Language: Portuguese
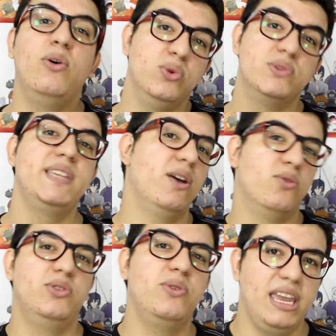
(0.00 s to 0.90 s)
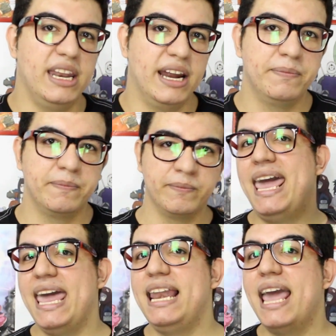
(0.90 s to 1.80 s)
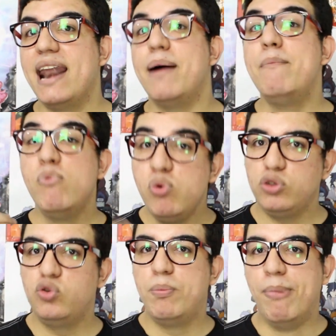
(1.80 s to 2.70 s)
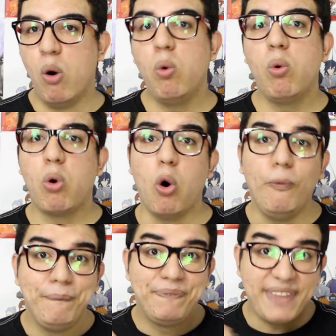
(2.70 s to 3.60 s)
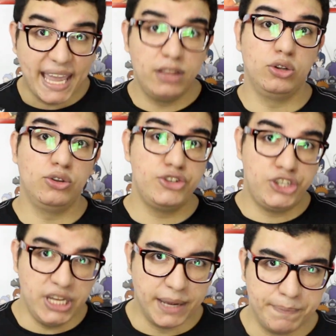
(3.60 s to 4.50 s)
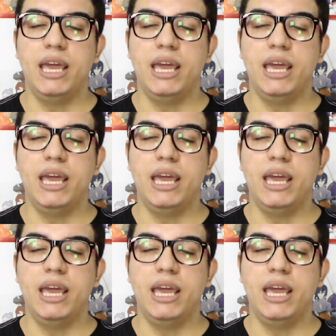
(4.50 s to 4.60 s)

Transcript: o segundo Kira. Ele era muito bom com tecnologia.